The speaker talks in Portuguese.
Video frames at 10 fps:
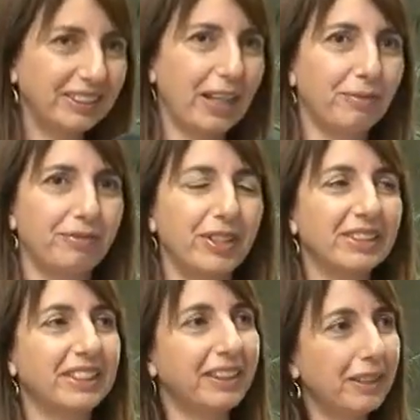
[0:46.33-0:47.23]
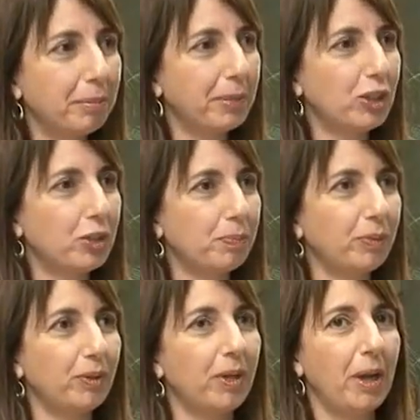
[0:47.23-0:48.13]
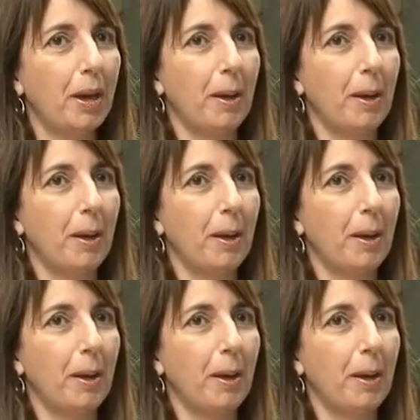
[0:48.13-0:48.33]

desafio exatamente por